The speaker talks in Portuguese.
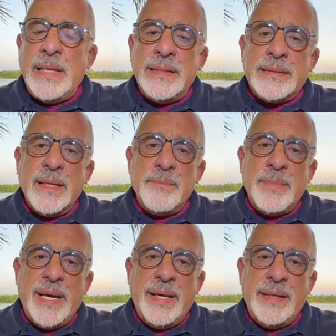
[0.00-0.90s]
E
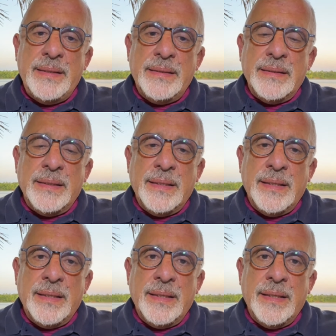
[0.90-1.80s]
também
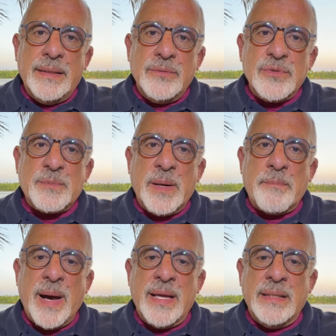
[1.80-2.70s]
é, nos
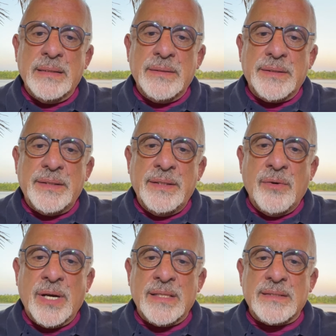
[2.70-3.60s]
preparando aqui em
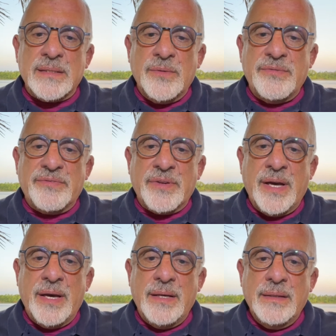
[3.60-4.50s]
oração e
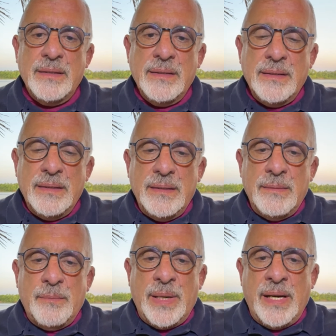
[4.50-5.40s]
fé
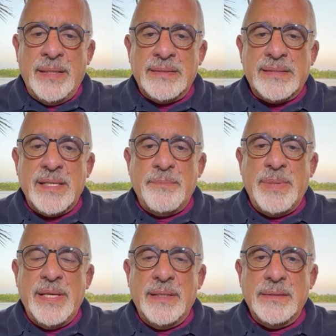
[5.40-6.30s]
para
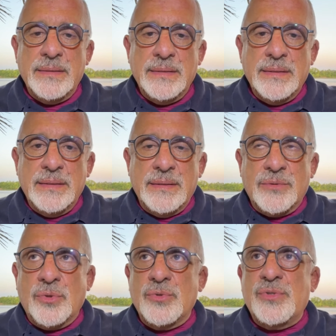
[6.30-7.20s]
receber
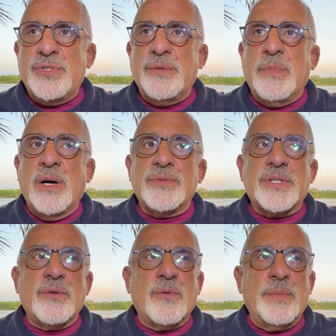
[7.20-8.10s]
todos os irmãos
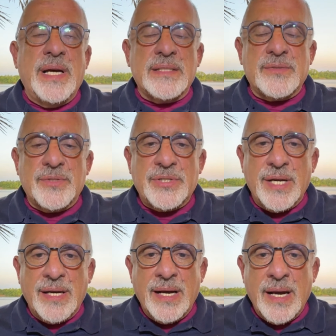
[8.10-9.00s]
que começam a
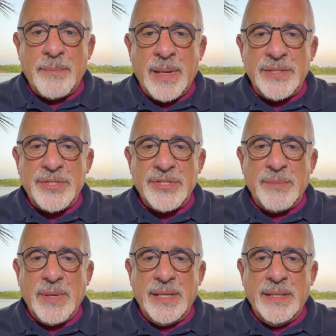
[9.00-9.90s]
chegar a partir de
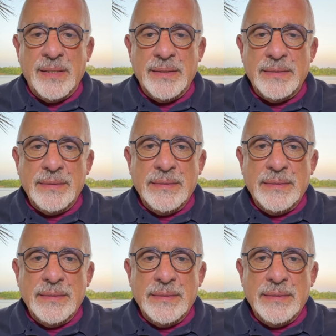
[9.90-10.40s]
amanhã